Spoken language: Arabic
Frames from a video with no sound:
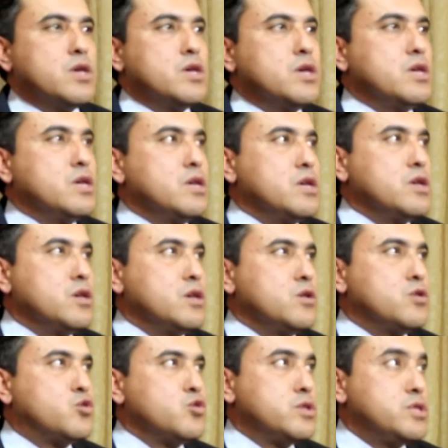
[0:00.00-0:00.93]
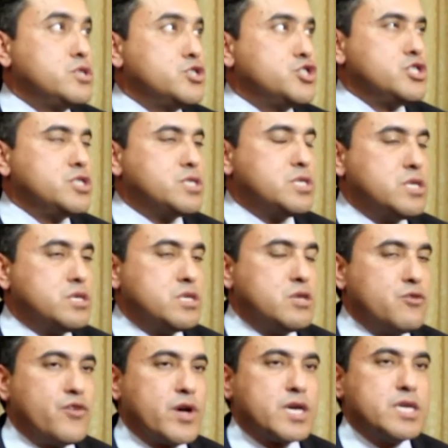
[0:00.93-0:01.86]
أه توزديج
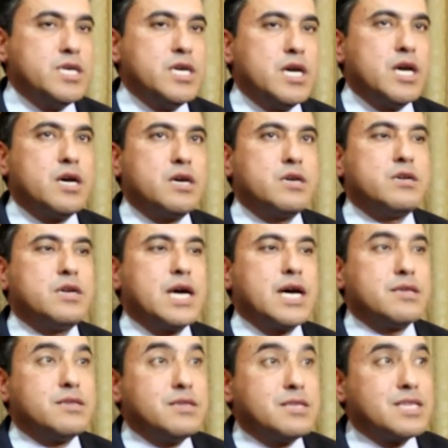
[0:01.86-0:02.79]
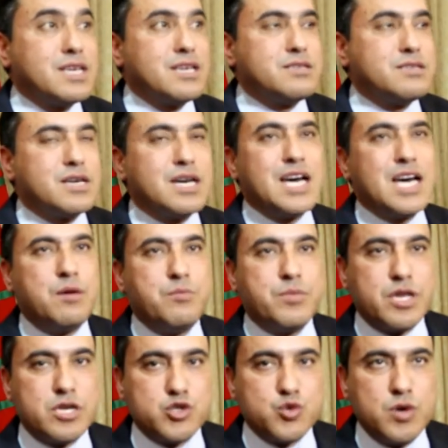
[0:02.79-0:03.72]
اتفاقيه خاص نصادق
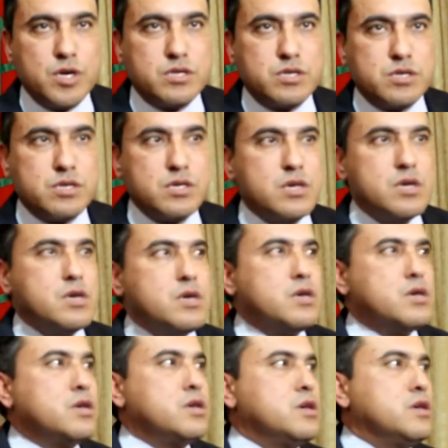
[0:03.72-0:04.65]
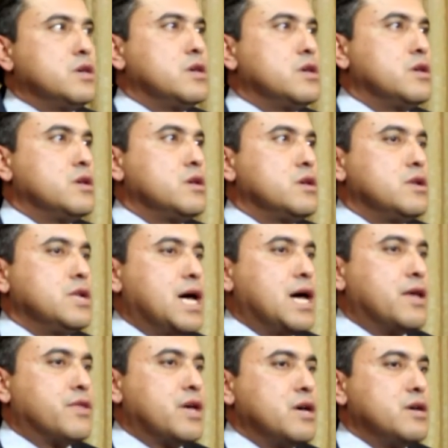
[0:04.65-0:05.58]
غامضه شويت أه
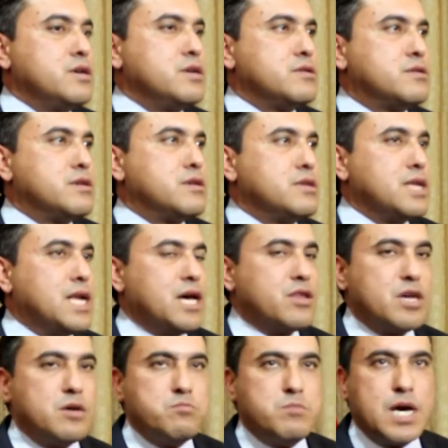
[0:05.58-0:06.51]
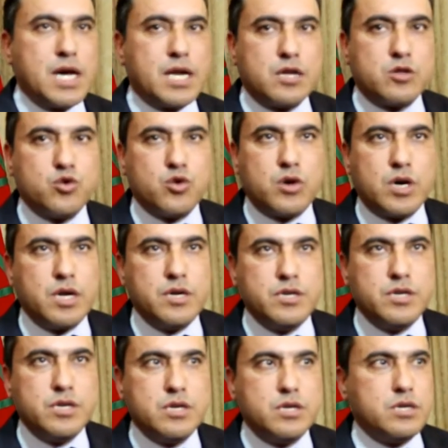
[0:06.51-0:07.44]
اعضاء الساده أه، الاعضاء مره
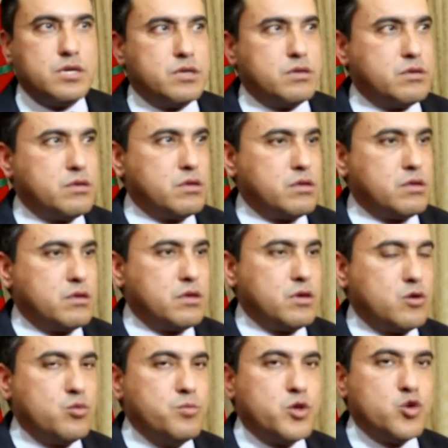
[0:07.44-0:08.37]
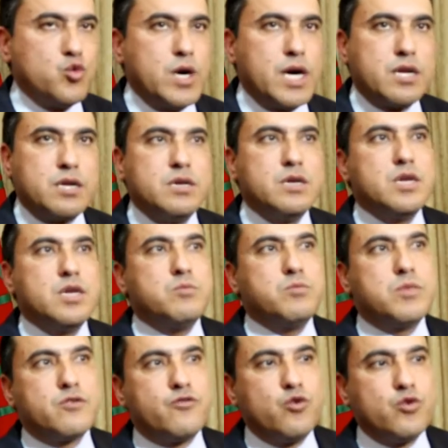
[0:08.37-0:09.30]
تغان أه، ذي مزوار
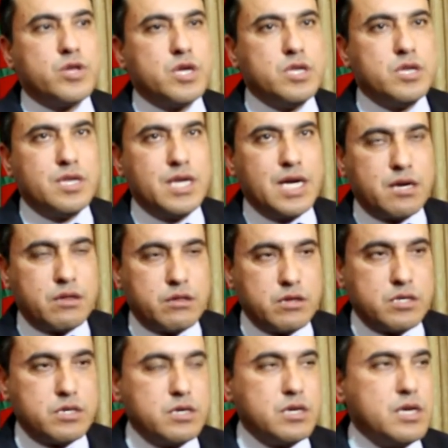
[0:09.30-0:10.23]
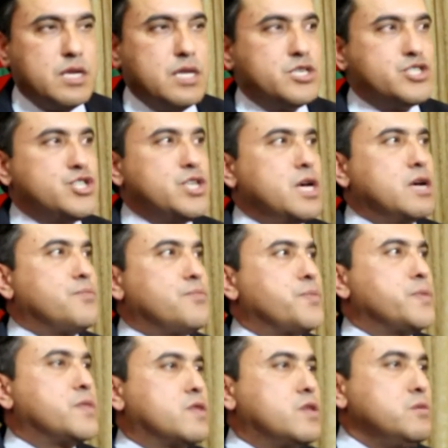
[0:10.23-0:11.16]
مرفوضين نعرضيتي الى اللجنه
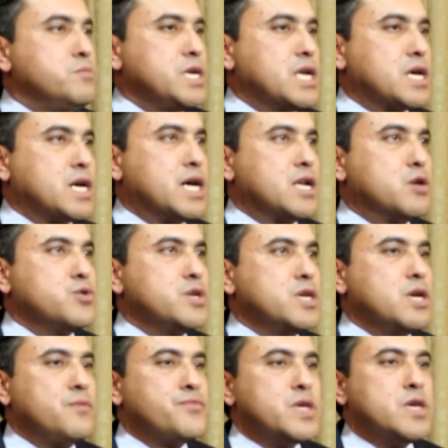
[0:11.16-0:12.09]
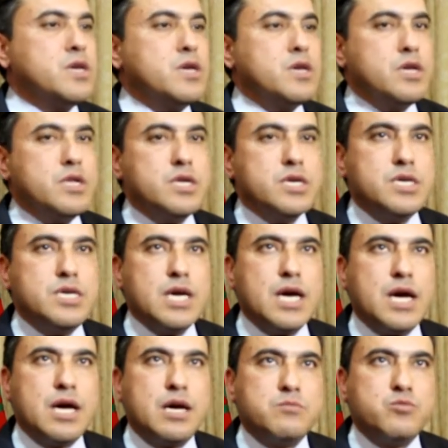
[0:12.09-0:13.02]
التنميه القرويه
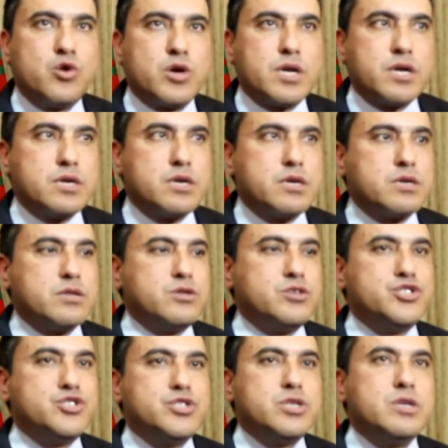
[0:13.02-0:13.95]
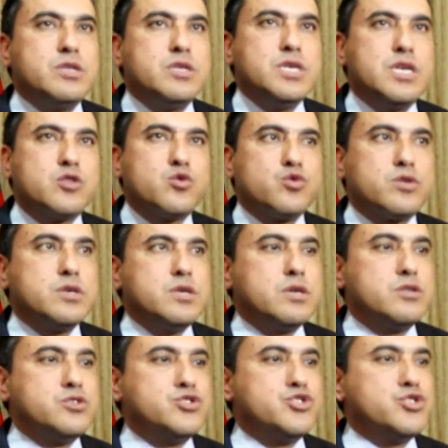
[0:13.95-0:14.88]
نلقى مقرر جديد نلقى
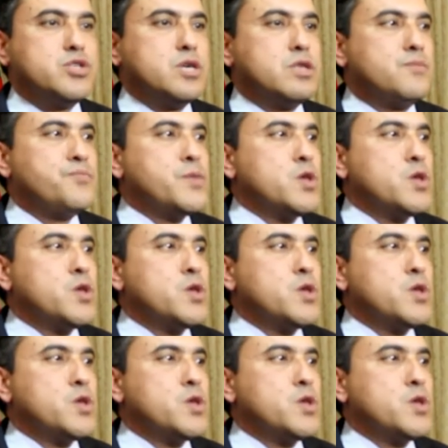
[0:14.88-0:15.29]
توصيات جديد